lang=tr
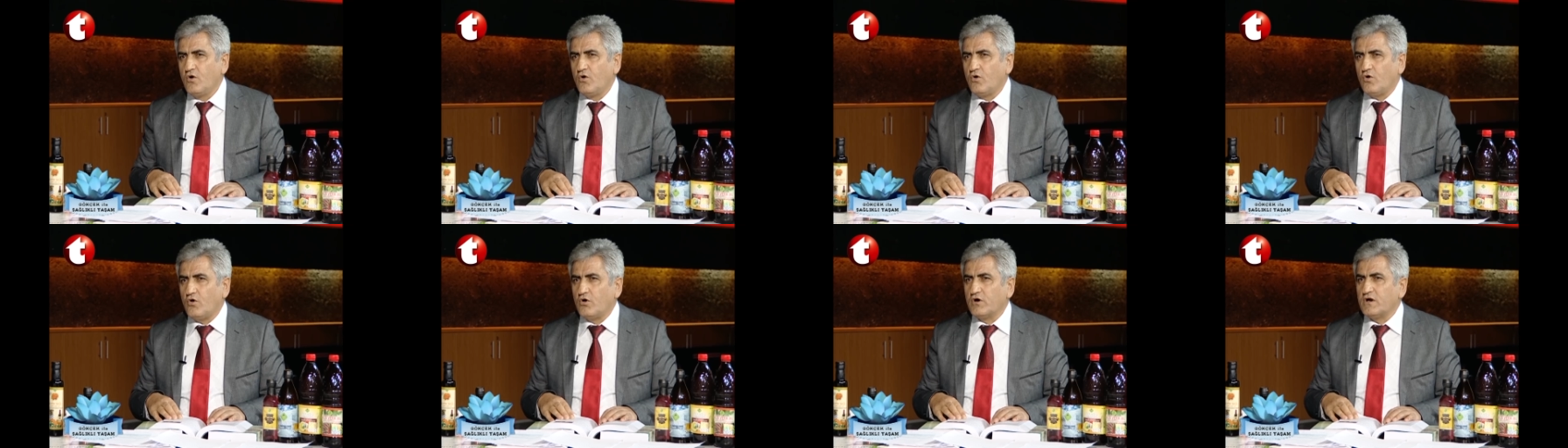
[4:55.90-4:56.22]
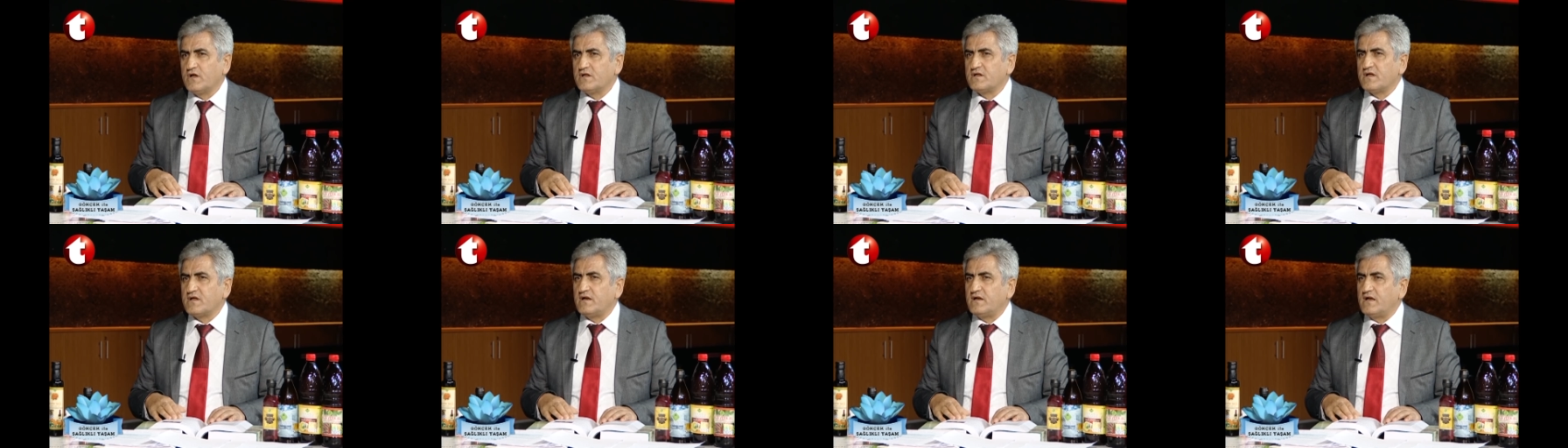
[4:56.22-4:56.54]
O
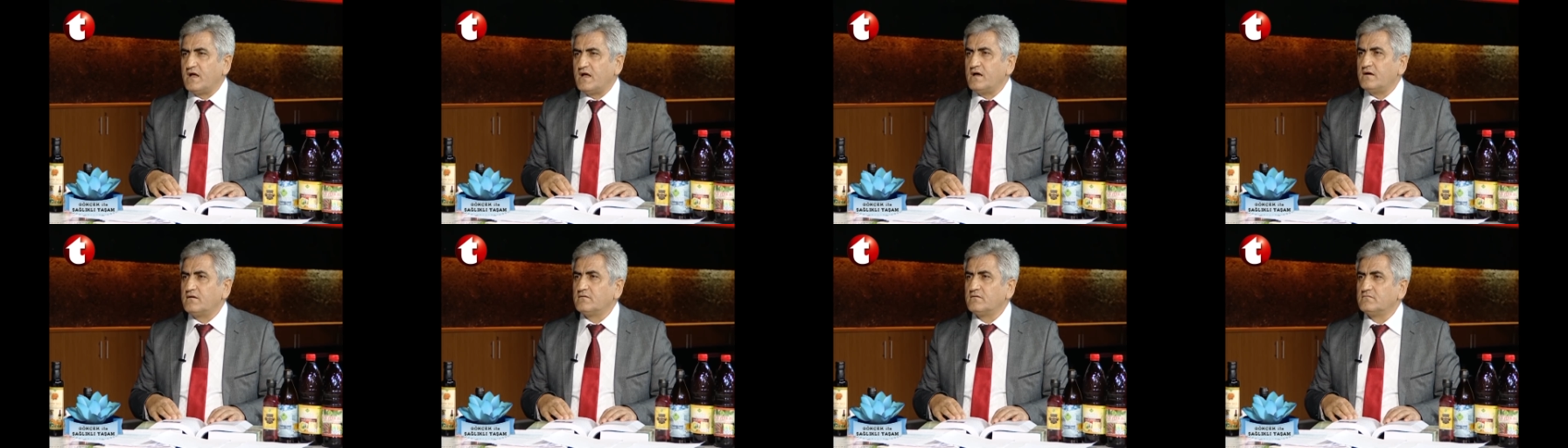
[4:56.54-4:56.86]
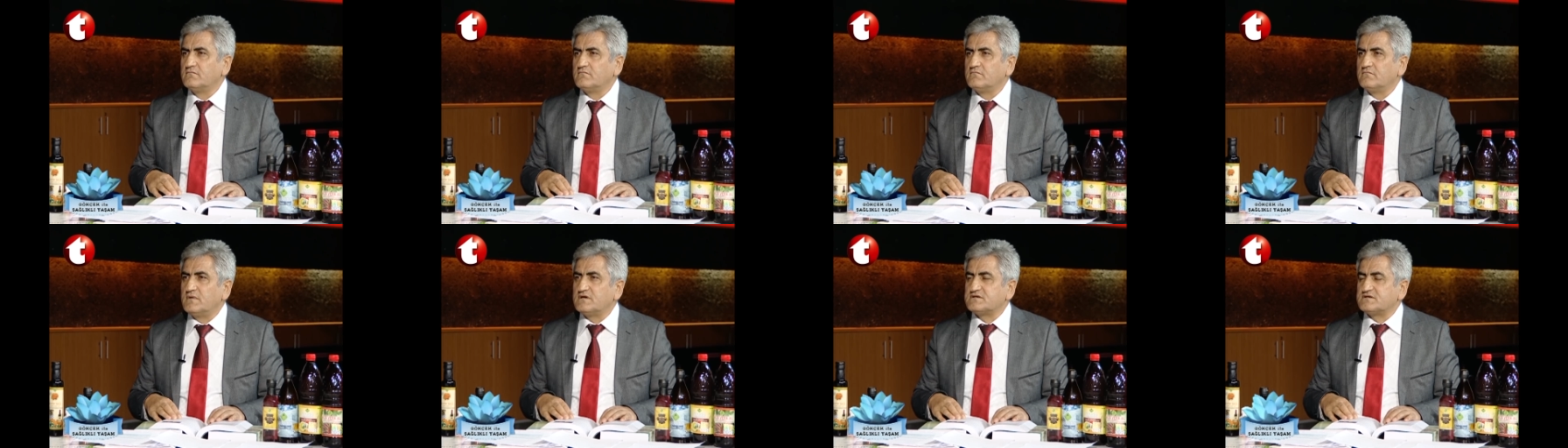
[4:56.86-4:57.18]
nedenle
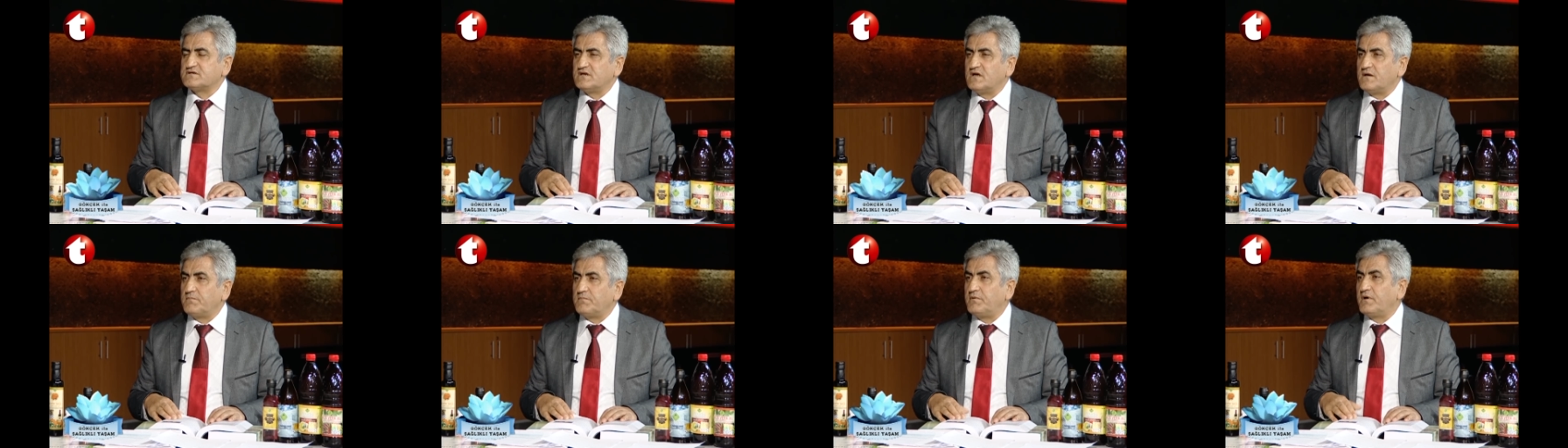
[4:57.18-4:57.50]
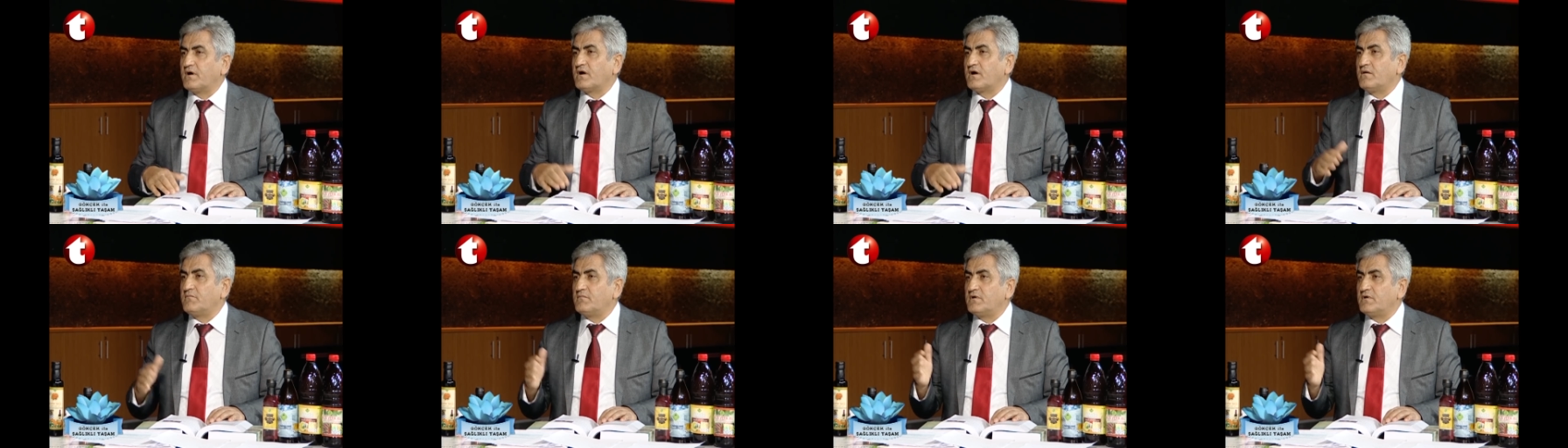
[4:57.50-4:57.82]
Mesela
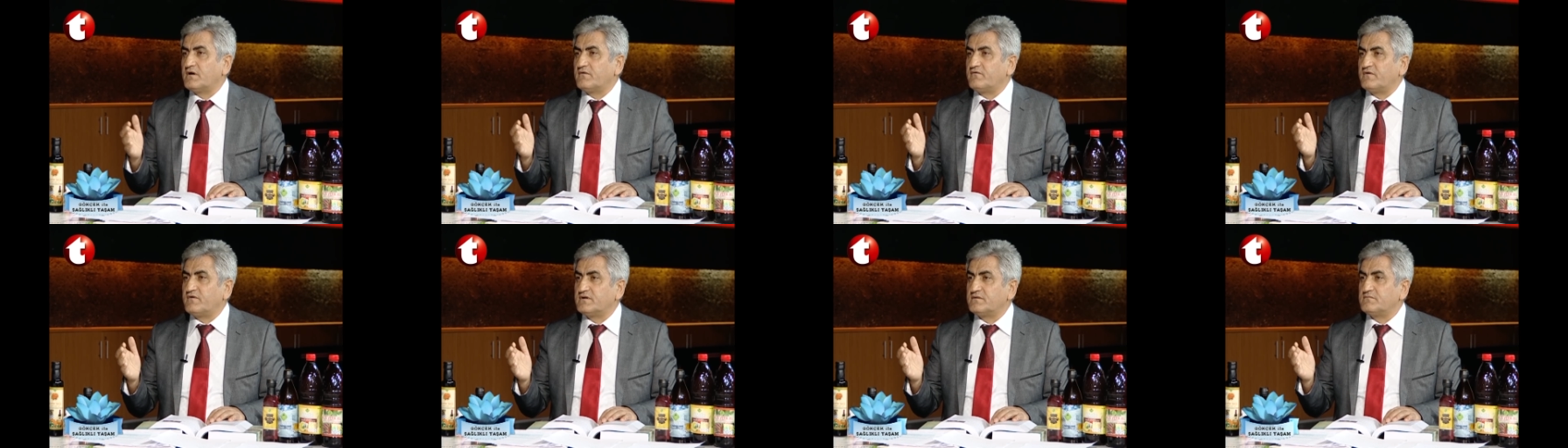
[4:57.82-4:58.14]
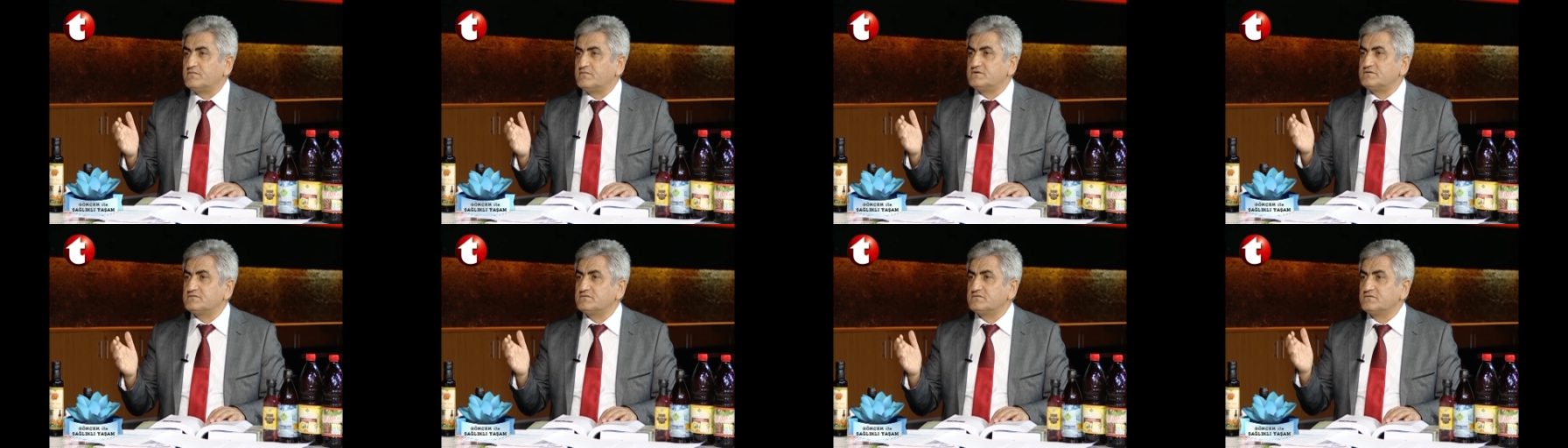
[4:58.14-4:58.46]
Peygamber
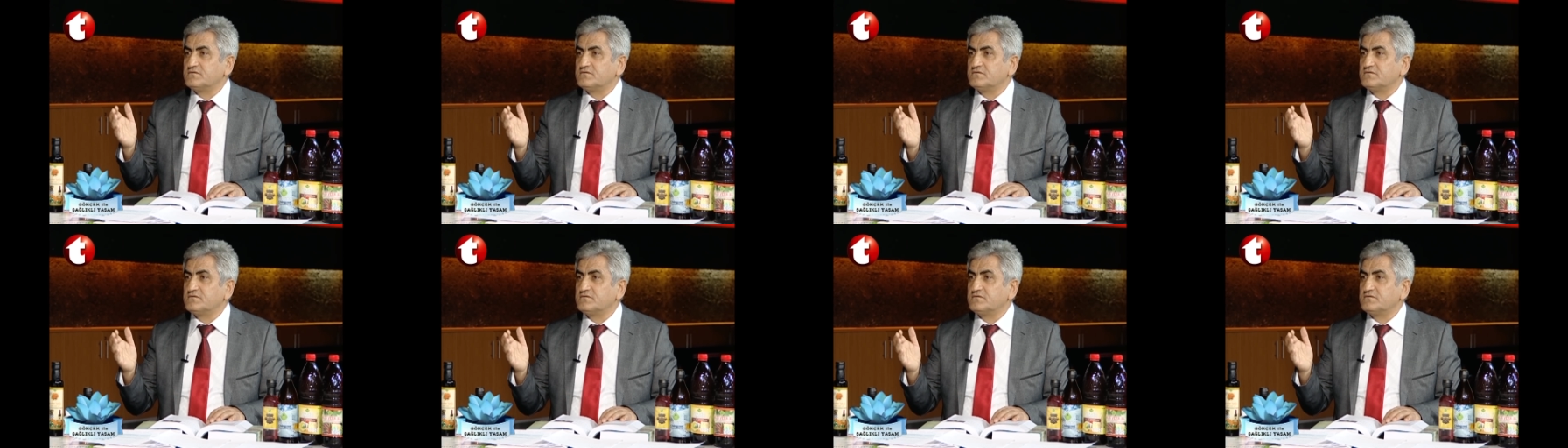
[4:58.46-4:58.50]
Efendimiz